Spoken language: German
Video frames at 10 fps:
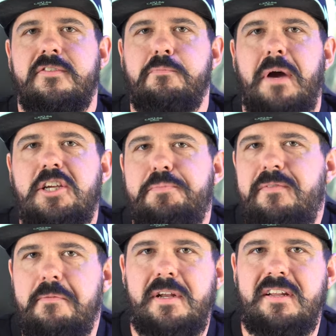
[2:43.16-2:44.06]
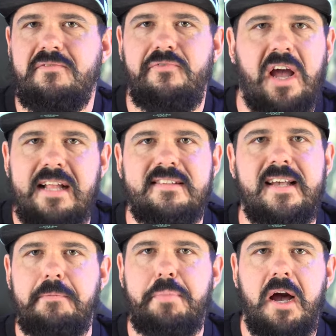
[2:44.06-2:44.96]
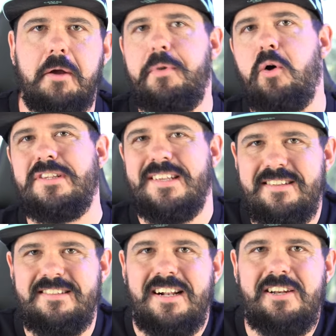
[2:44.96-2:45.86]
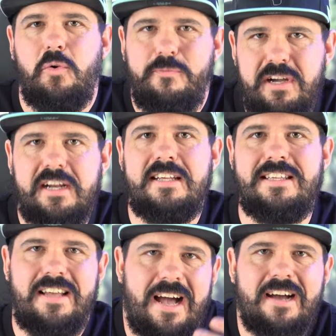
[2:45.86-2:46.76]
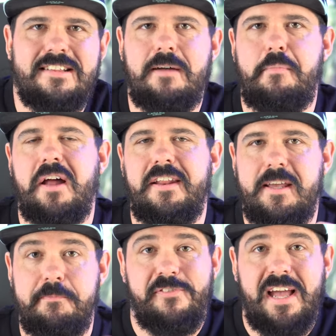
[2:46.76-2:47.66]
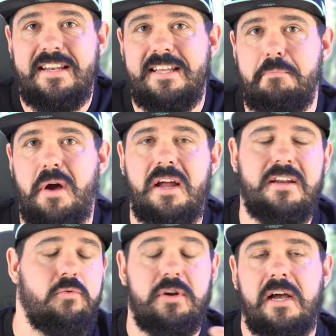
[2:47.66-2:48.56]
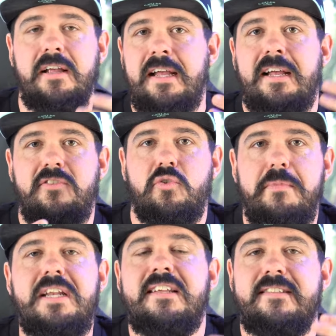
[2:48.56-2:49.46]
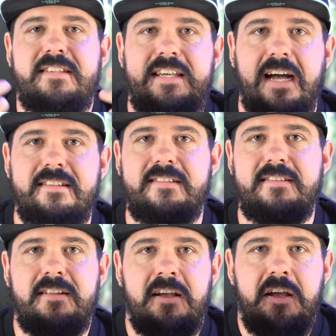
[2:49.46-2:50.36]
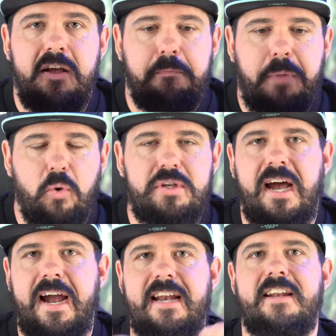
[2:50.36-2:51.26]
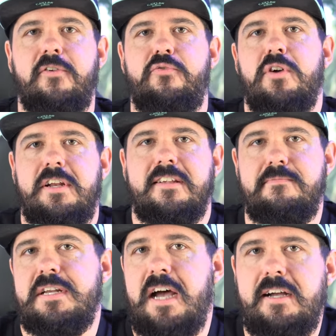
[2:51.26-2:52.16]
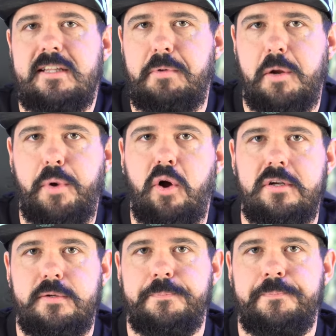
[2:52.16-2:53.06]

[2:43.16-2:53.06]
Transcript: Zum Beispiel, wenn man einen Freizeitpark baut, dass es halt auch wirklich Achterbahnen gibt, fertige Bahnen oder zumindest die ganzen Bauteile dafür, dass man eine Achterbahn baut.